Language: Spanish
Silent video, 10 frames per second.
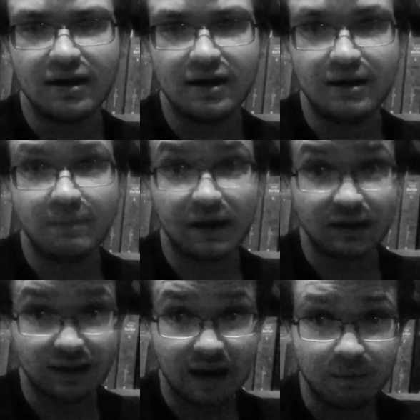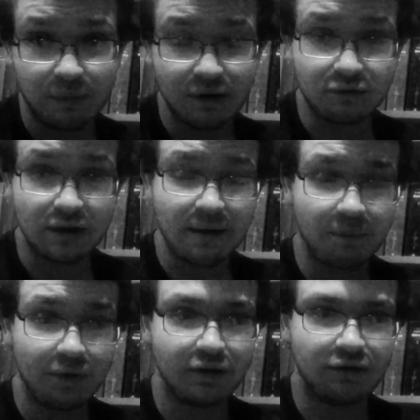y presentar pues una
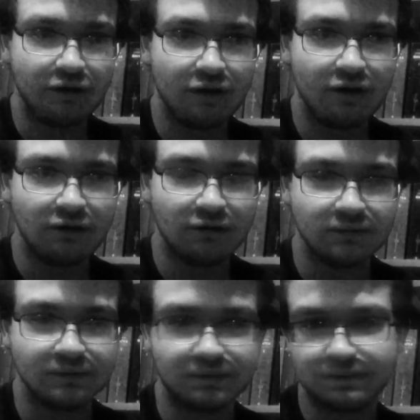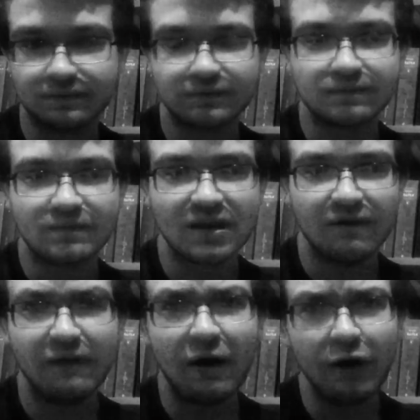posición
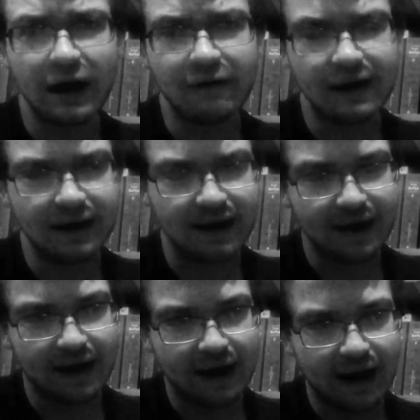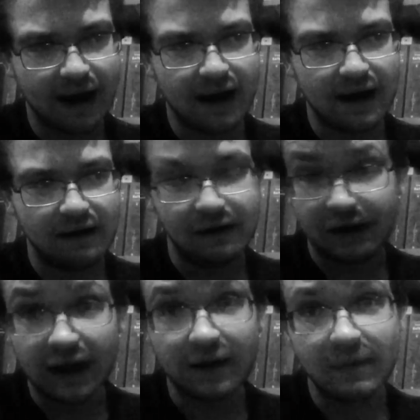favorable al
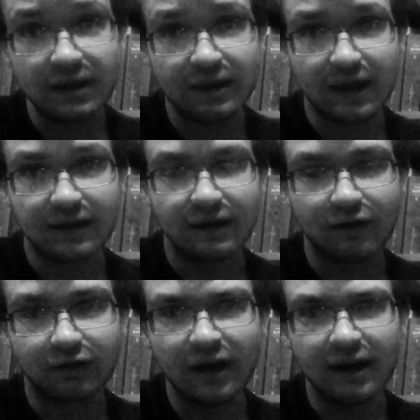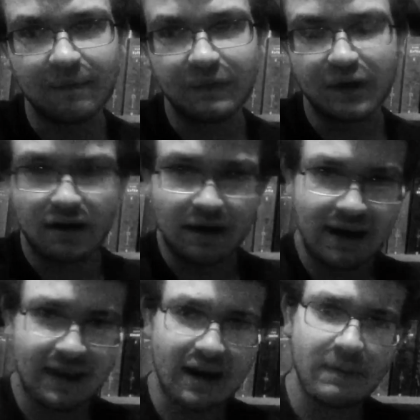régimen de Daniel Ortega
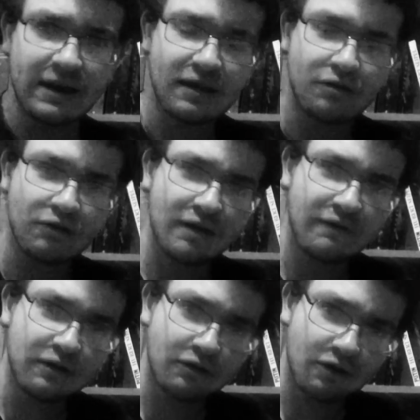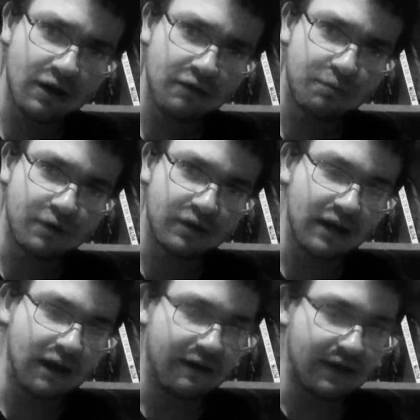generalmente son defensoras pues
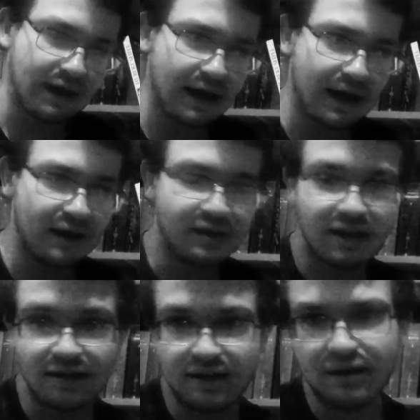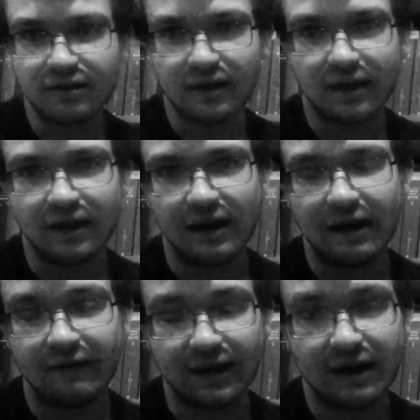de la bandera sandinista, de
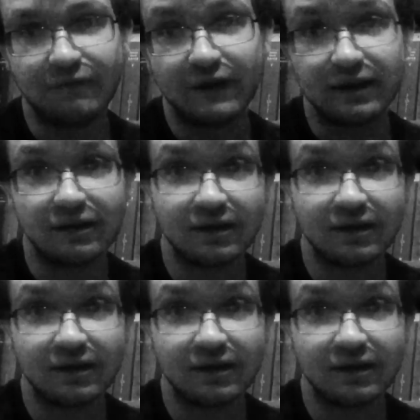la bandera del Frente